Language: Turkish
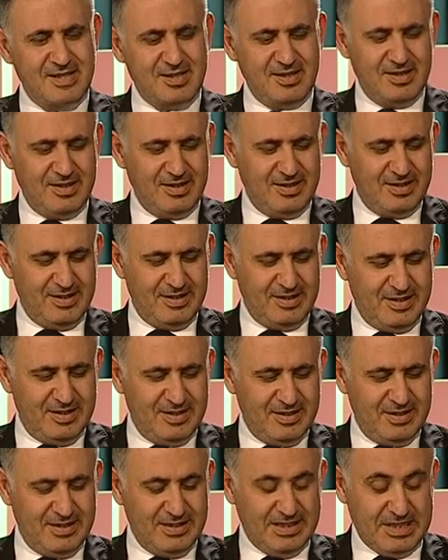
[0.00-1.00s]
e,
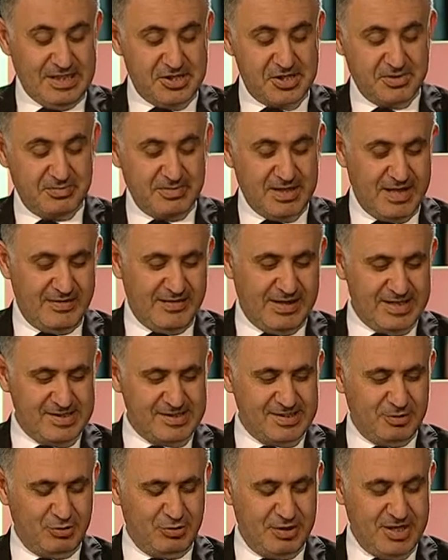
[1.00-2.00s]
girişim daha var
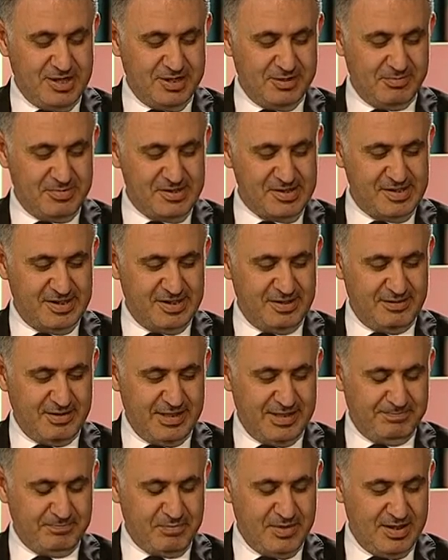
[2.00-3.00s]
aslında Güney Kıbrısların
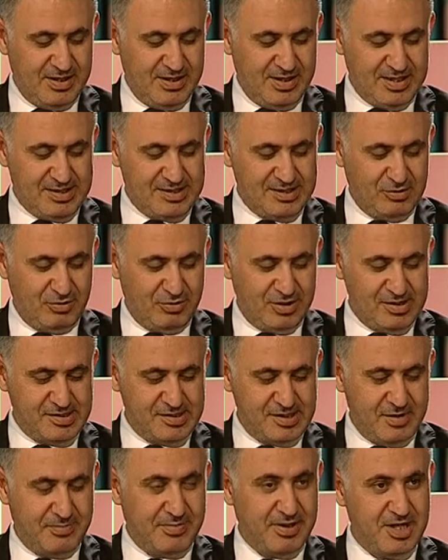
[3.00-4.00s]
da e, aslında onu da
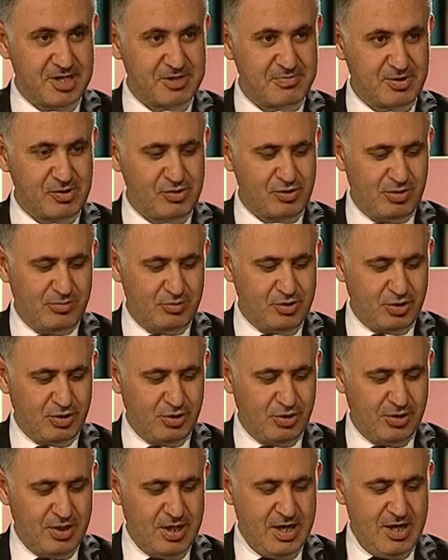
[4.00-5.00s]
sizinle paylaşmak istiyorum.
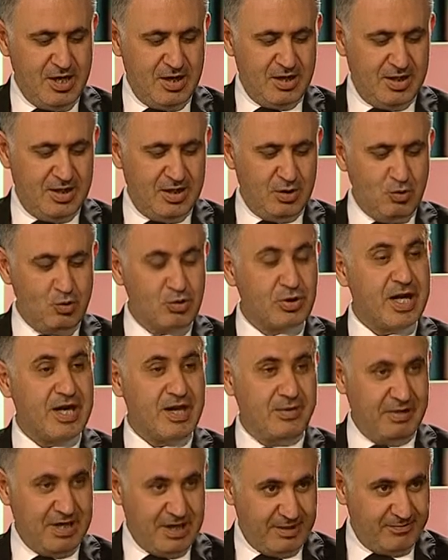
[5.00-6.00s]
Çünkü e,
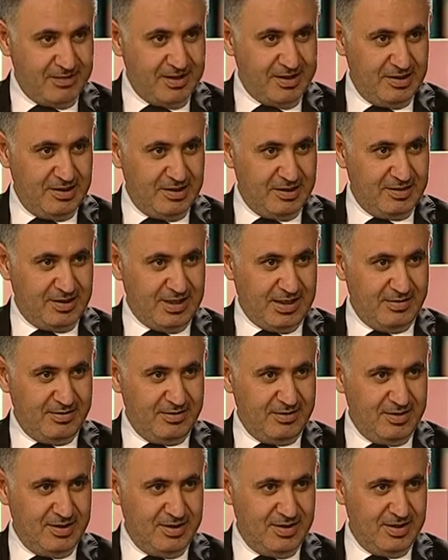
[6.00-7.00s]
Ukrayna milletvekillerinden
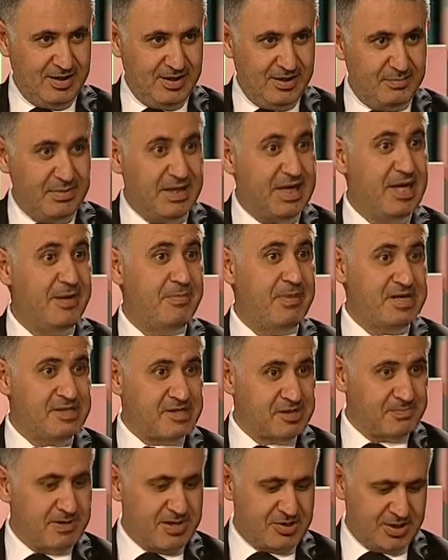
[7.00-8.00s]
e, Milli
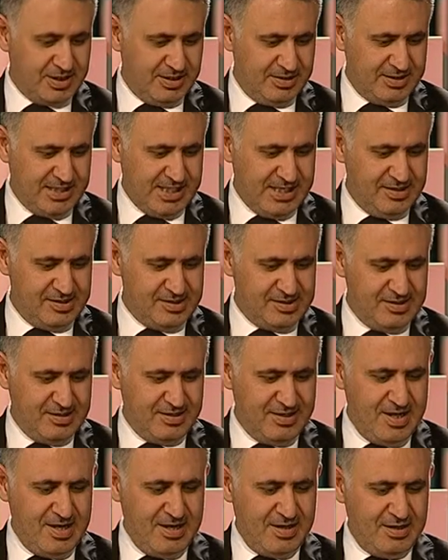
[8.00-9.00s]
Meclis Başkanı kendisi
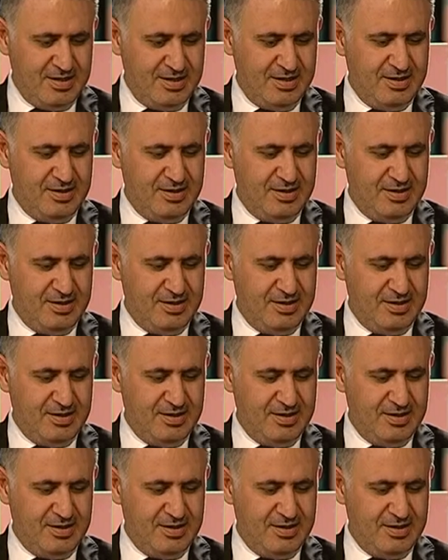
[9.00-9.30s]
e,